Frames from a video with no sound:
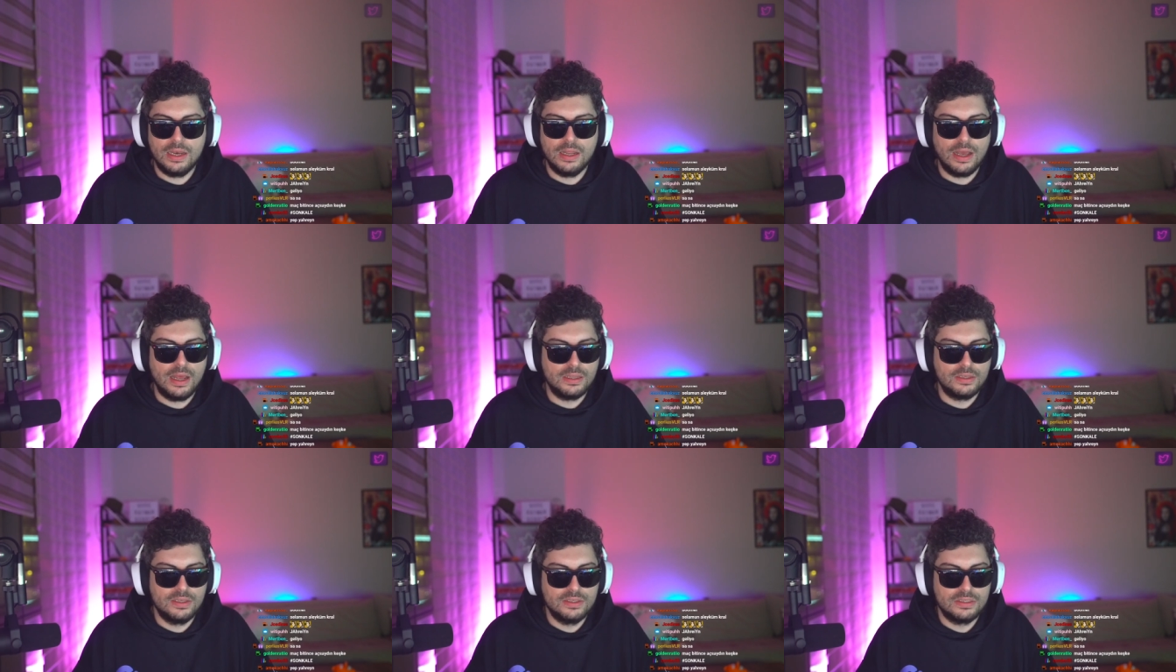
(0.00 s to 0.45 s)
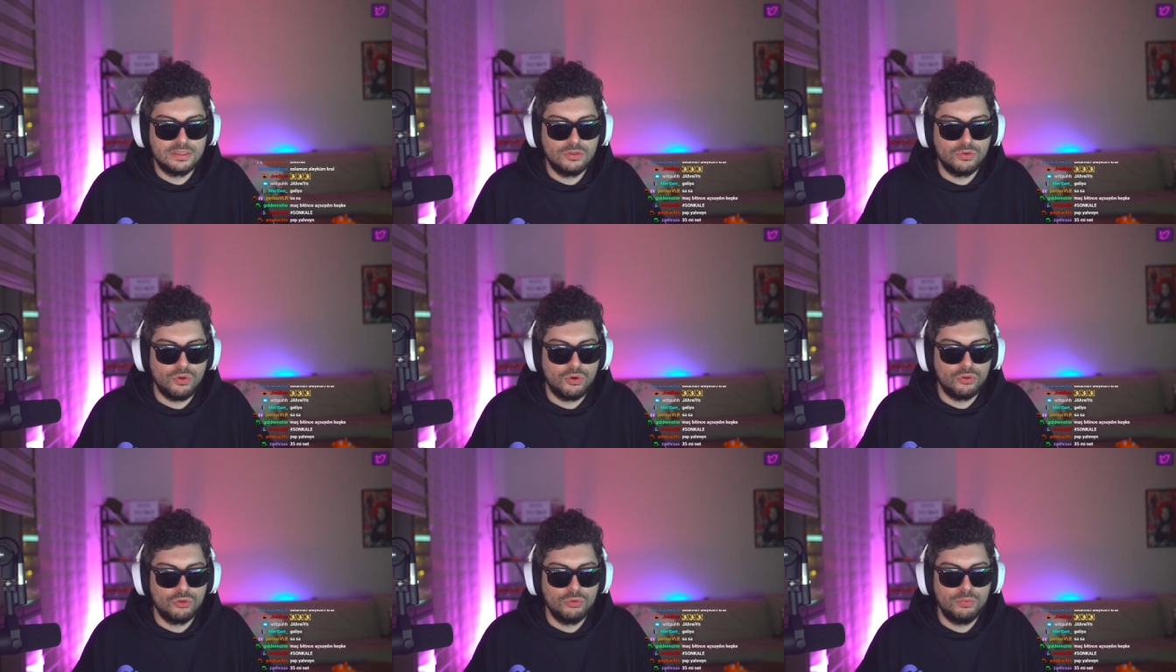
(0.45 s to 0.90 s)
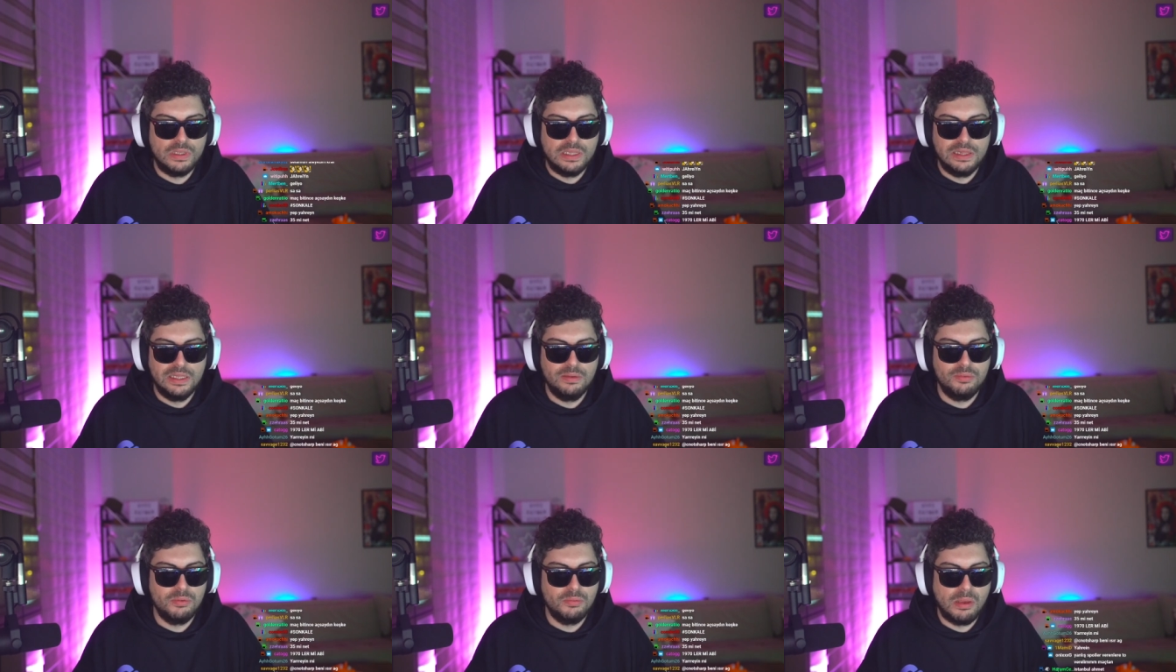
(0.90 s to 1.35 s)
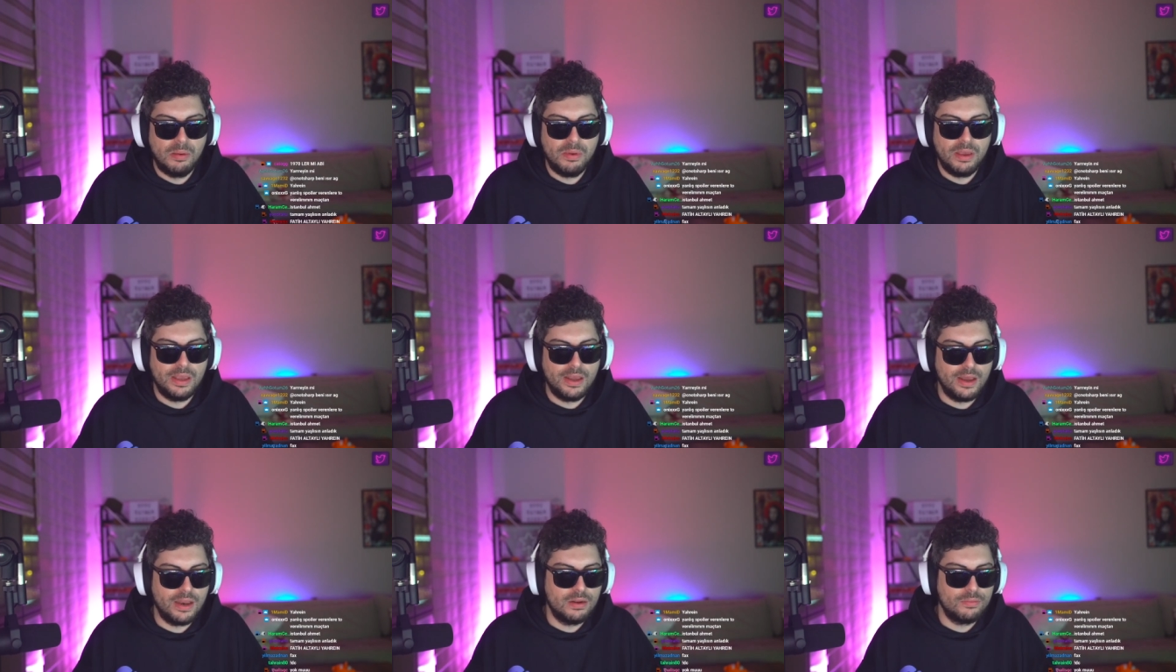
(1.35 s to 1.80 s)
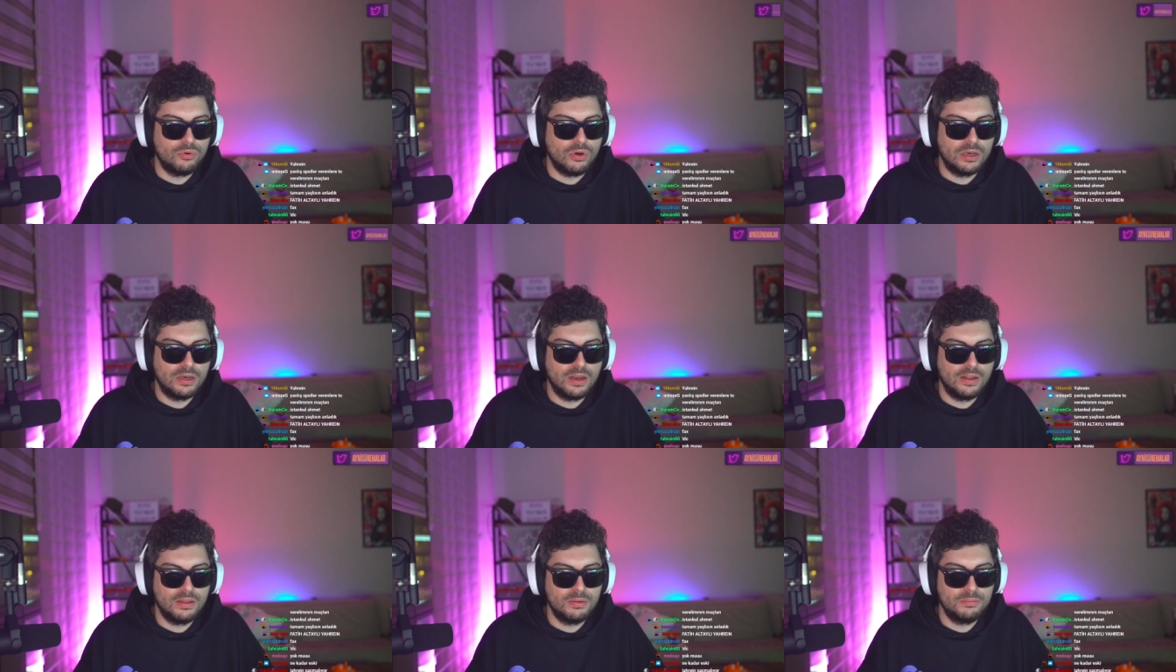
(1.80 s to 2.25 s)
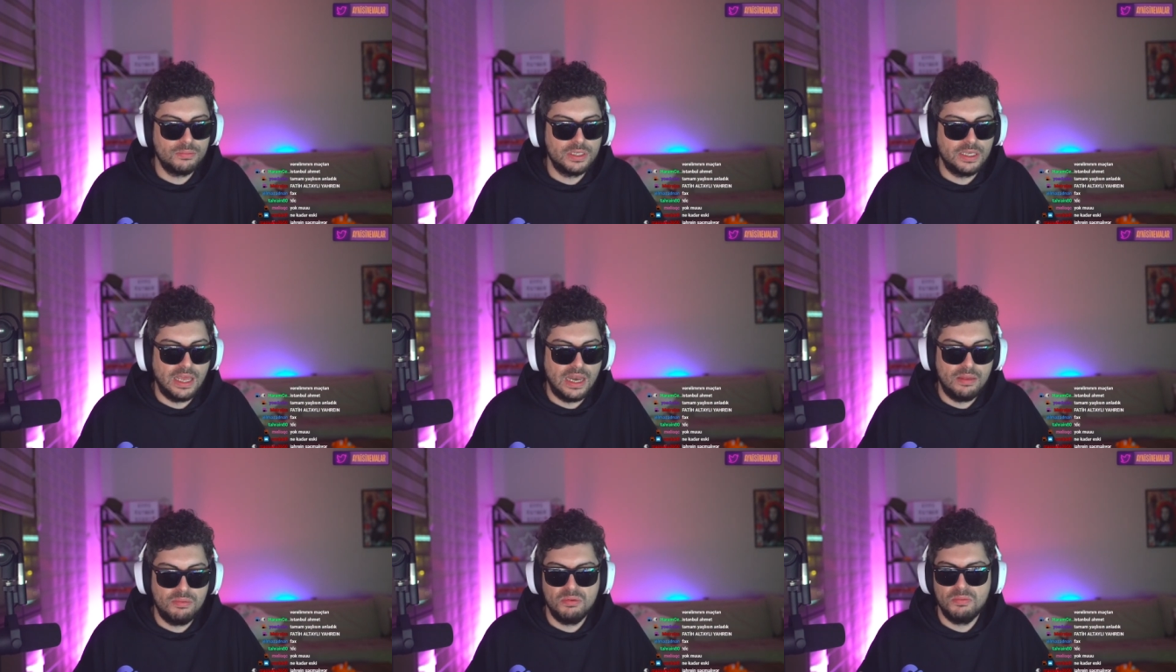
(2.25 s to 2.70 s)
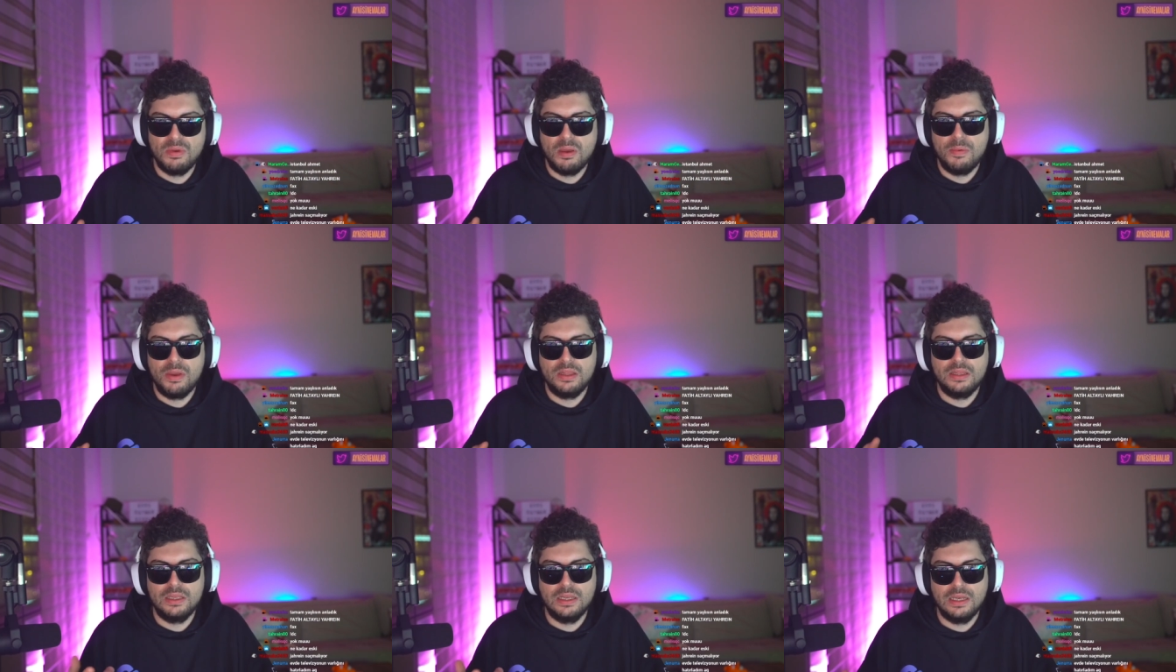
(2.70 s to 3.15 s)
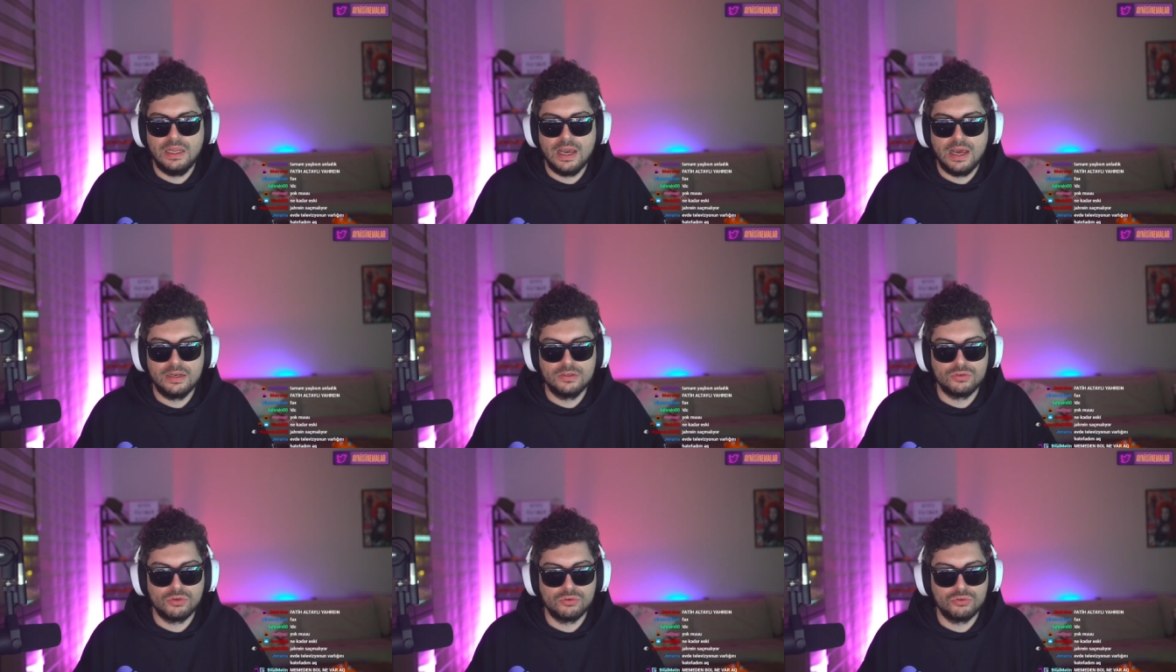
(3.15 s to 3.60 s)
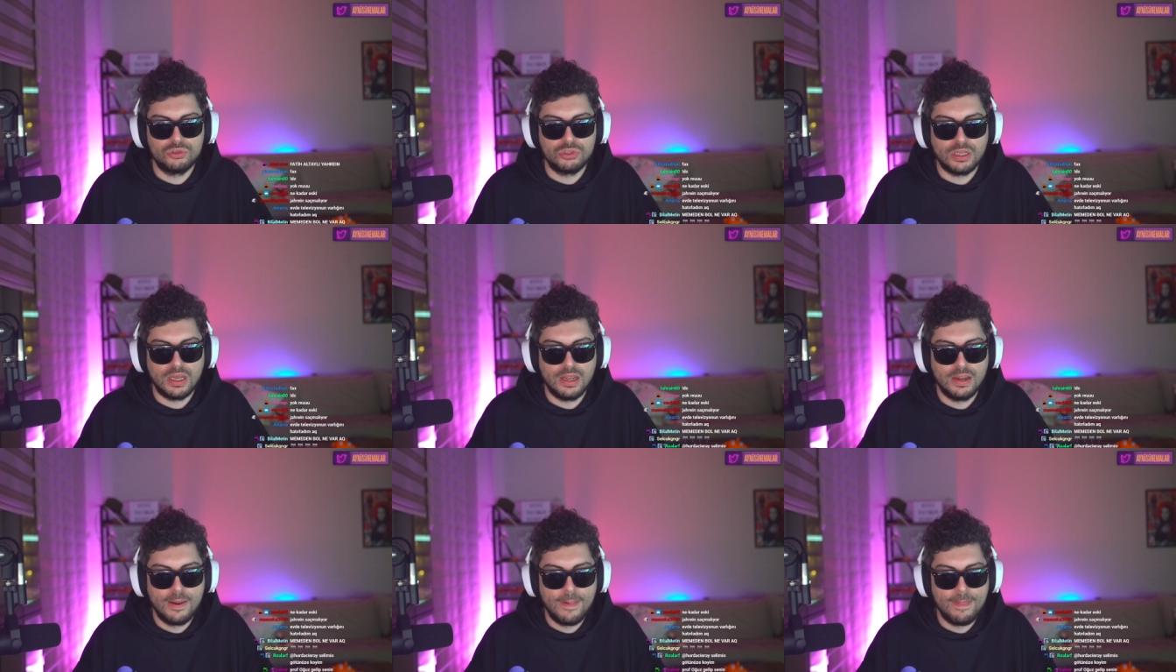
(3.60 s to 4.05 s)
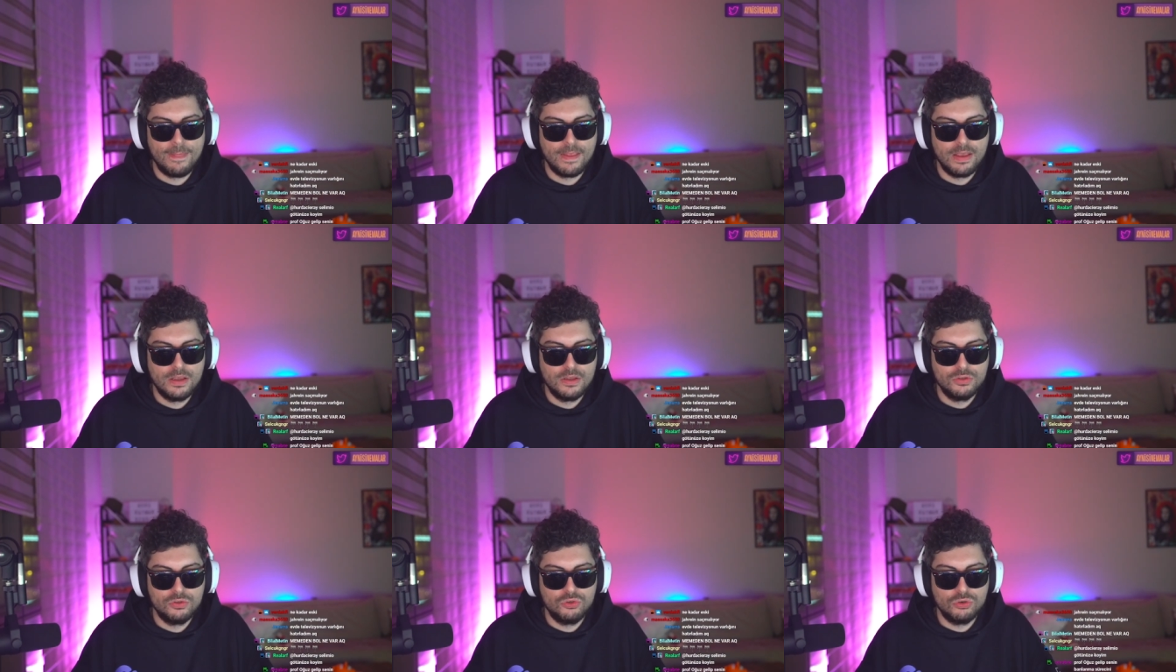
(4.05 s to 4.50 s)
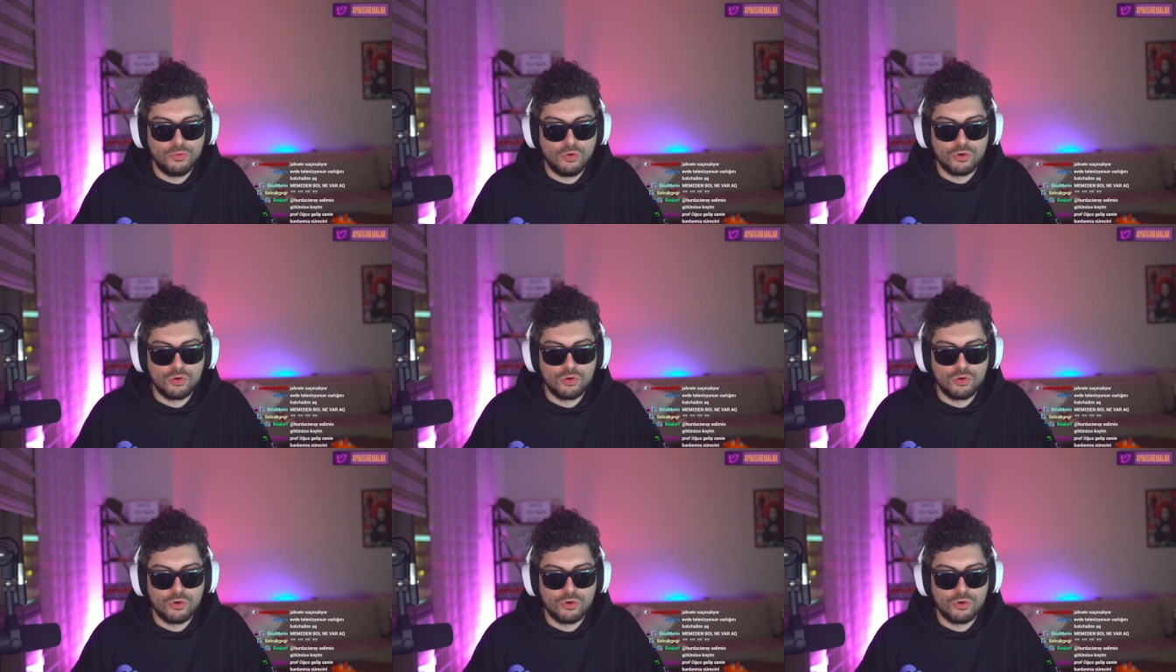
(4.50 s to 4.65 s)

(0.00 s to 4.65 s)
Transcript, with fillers: Herkesin gördüğü bildiği bir meme yani bu anladın mı? Yeni bir meme değil yani sonuçta. Tüm